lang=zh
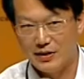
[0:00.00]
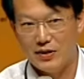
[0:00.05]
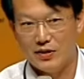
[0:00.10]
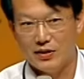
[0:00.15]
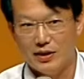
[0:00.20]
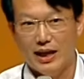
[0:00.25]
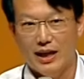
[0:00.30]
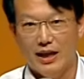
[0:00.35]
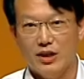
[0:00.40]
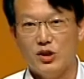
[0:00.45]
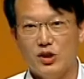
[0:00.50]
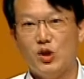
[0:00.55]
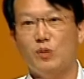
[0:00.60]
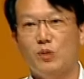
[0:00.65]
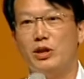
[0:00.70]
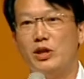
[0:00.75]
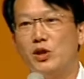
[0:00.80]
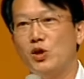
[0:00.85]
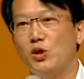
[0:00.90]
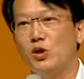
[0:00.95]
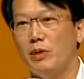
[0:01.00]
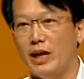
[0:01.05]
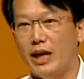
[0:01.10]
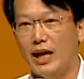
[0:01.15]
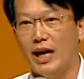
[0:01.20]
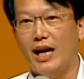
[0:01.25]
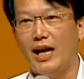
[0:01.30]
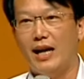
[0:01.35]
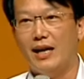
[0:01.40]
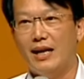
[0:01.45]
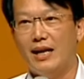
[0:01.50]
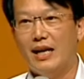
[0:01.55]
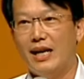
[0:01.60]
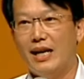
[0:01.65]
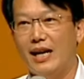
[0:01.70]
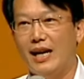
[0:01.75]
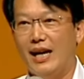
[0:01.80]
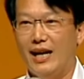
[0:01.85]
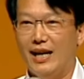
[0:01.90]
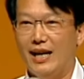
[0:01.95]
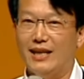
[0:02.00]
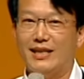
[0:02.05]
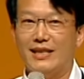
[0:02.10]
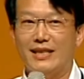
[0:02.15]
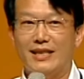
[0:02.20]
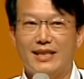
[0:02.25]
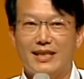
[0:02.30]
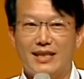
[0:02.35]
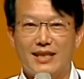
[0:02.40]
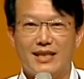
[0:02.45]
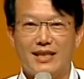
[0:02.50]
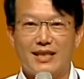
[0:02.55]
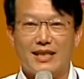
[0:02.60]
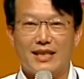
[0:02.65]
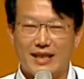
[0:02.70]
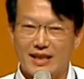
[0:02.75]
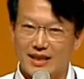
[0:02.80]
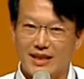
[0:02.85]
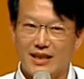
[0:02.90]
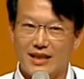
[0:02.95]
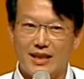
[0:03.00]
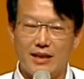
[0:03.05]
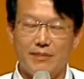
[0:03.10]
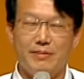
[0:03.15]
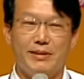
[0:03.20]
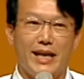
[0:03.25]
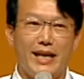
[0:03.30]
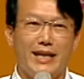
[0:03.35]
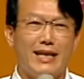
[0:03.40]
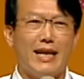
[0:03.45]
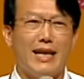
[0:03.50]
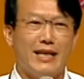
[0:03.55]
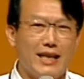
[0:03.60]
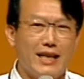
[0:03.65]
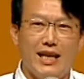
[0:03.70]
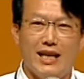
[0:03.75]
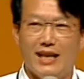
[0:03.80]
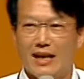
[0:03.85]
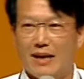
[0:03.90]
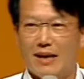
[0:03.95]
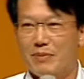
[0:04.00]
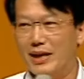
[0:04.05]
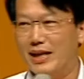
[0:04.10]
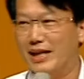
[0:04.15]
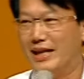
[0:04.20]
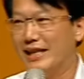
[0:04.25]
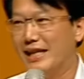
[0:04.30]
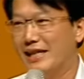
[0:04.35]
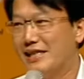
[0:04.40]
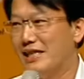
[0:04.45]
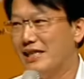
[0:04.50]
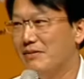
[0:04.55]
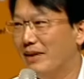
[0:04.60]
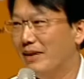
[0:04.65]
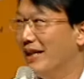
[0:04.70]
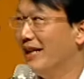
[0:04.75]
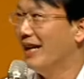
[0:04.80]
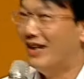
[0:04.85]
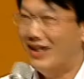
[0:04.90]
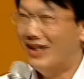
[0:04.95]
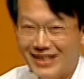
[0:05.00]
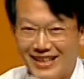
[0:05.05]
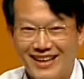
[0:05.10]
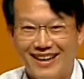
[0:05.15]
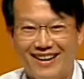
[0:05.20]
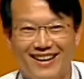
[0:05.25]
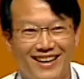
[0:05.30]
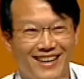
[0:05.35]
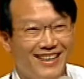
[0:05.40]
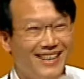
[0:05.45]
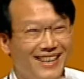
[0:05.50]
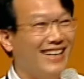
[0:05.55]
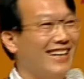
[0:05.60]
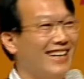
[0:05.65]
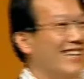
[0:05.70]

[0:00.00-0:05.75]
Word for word: 尼讲啦，趣味趣味啊啊，即是演讲你去啦，别人个囝死未了吼，